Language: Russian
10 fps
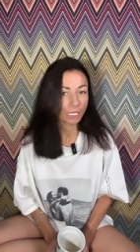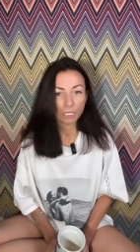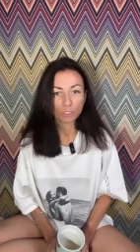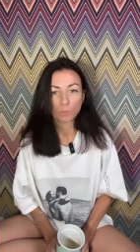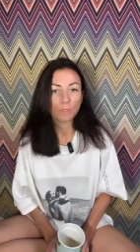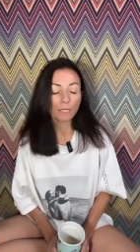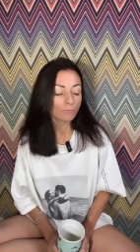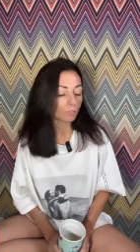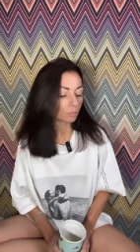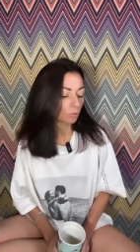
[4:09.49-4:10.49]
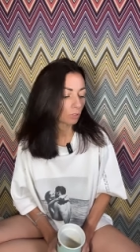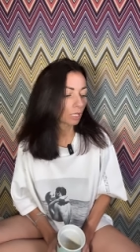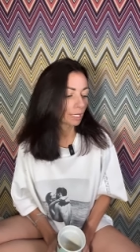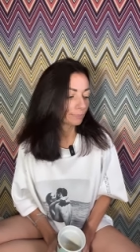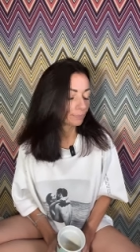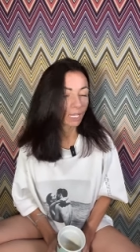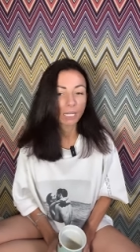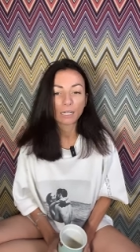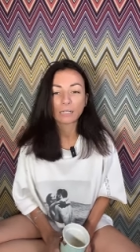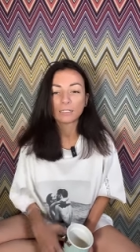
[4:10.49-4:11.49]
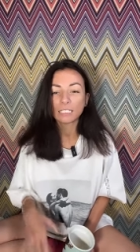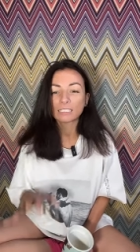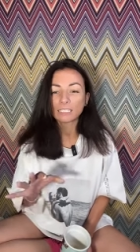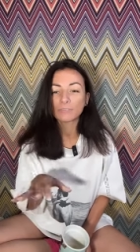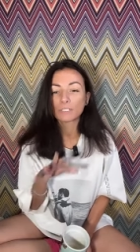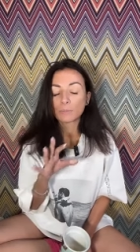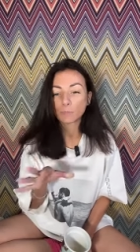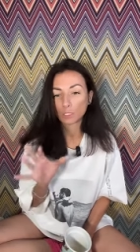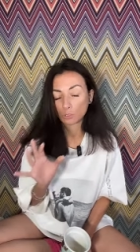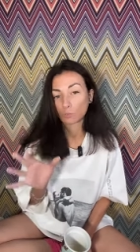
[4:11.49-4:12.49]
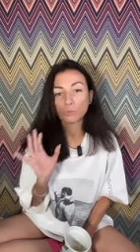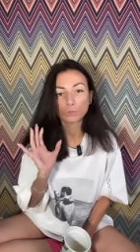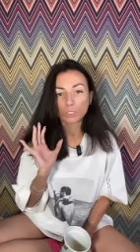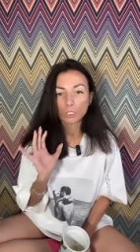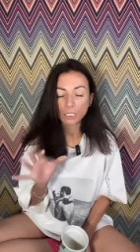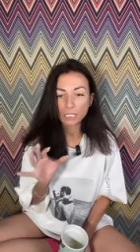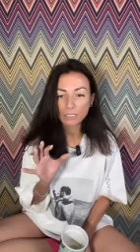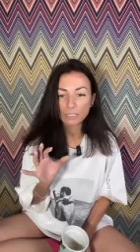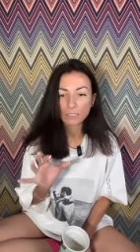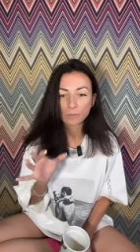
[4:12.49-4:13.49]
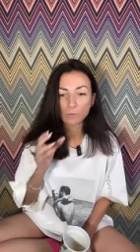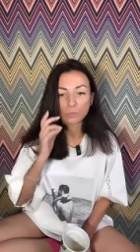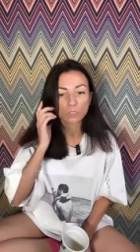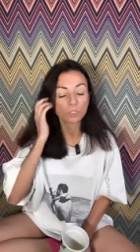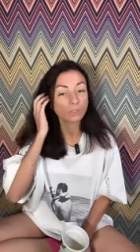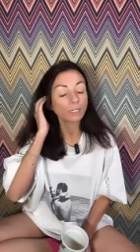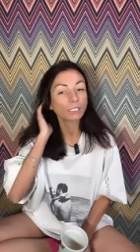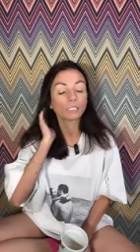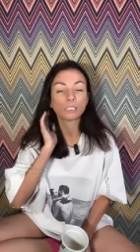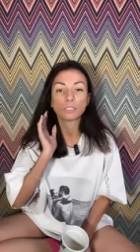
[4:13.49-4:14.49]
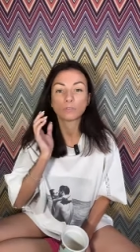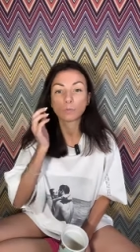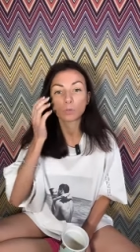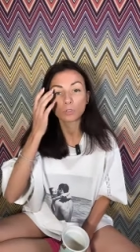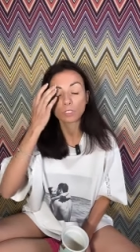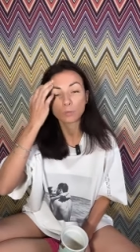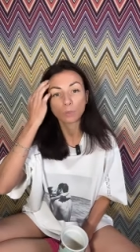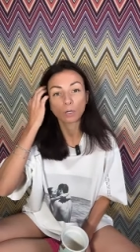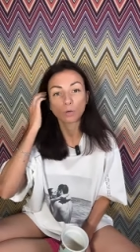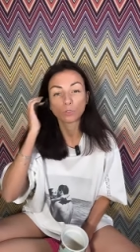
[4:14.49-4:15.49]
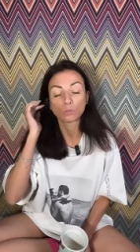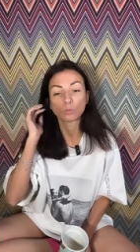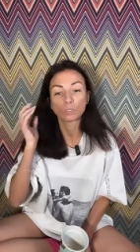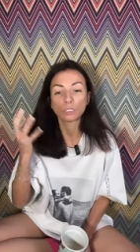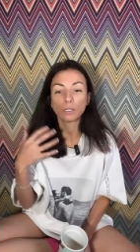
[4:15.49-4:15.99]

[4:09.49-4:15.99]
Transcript: Короче, прям было долго. А, я сразу вас попрошу, будет очень классно, если вы будете задавать какие-то вопросы по ходу,